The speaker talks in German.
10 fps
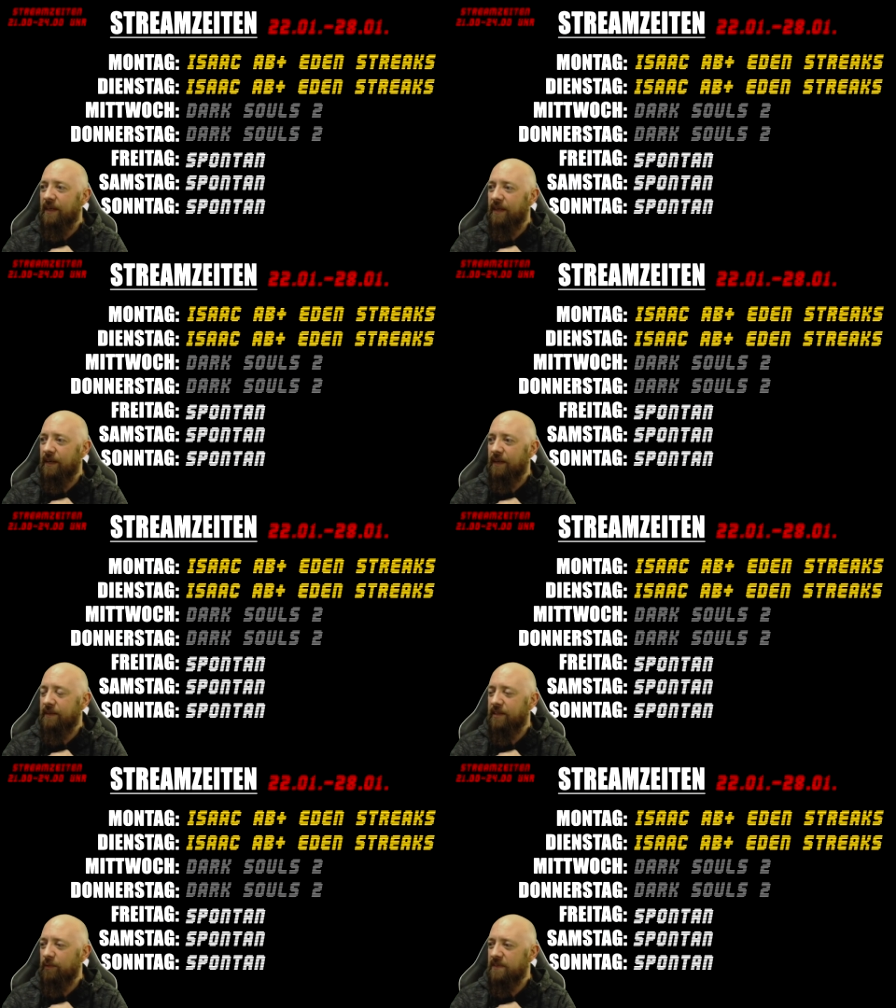Äh,
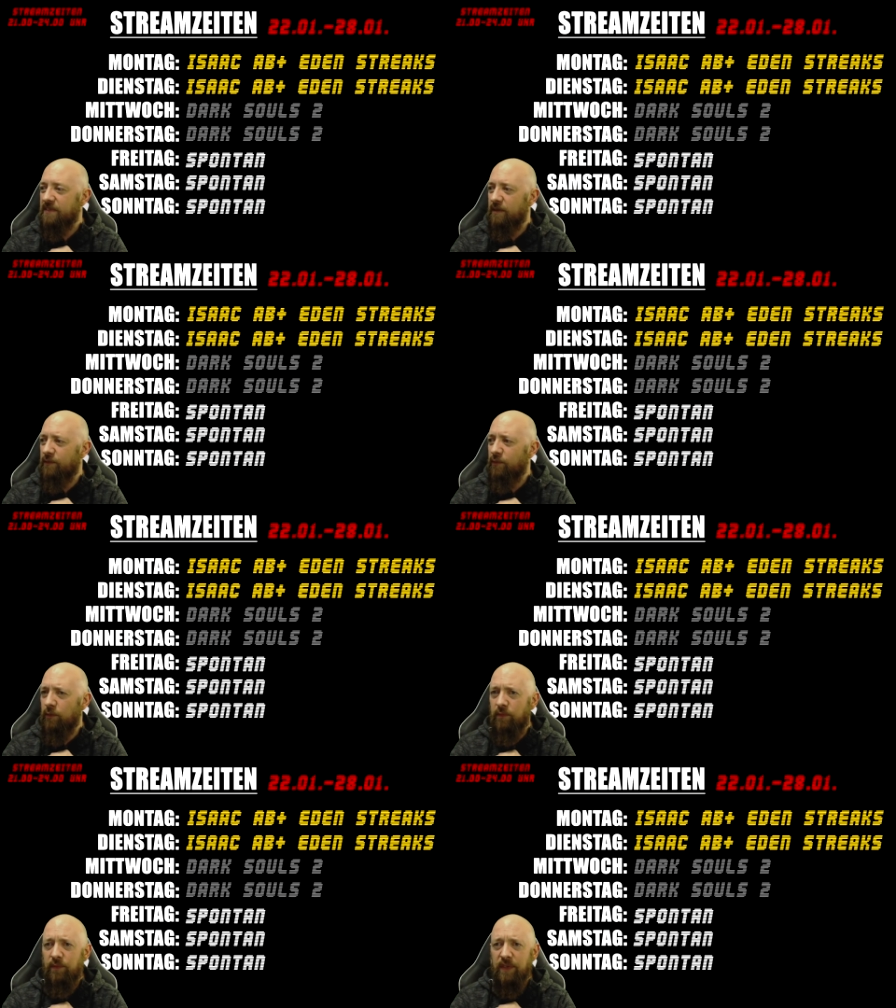ich glaube, das ist ein
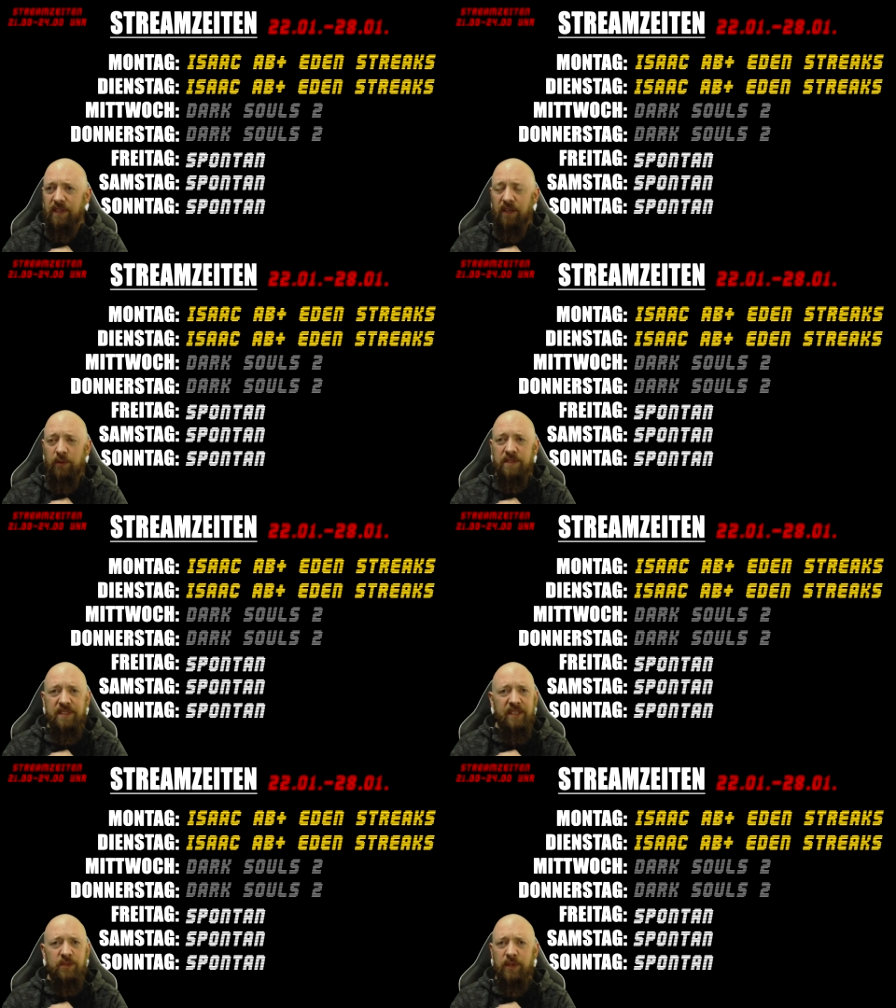i5
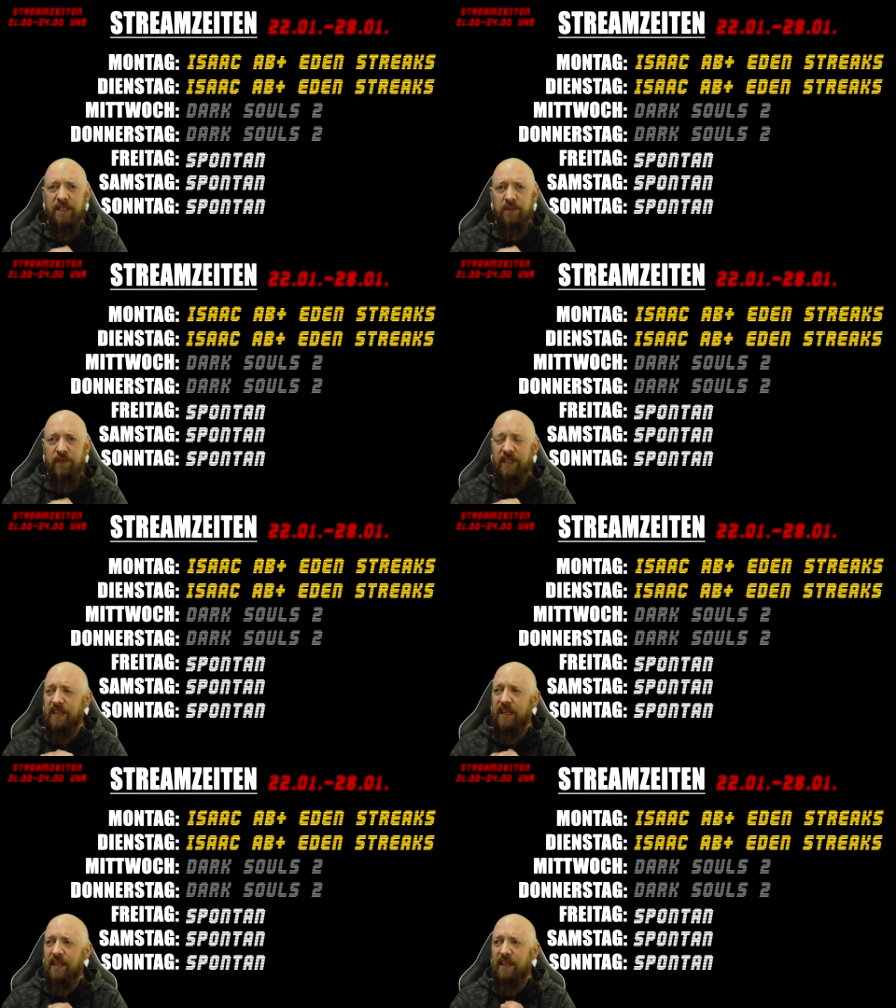4600, also vierte
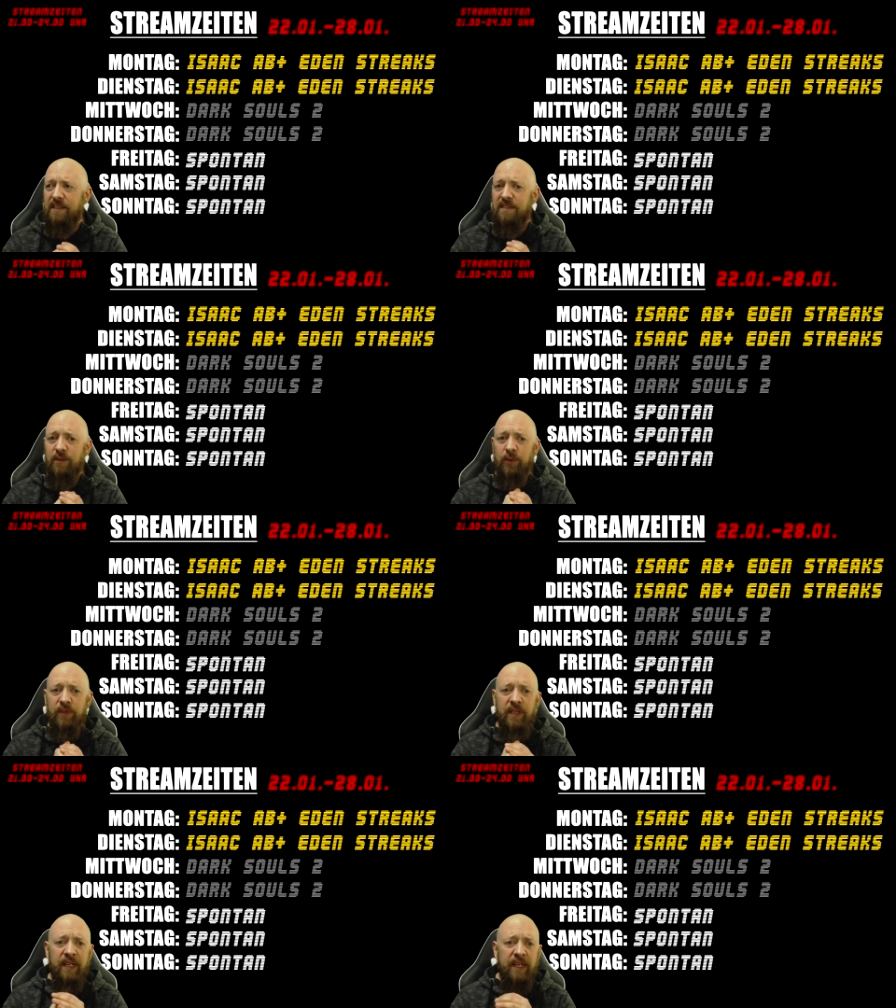Generation.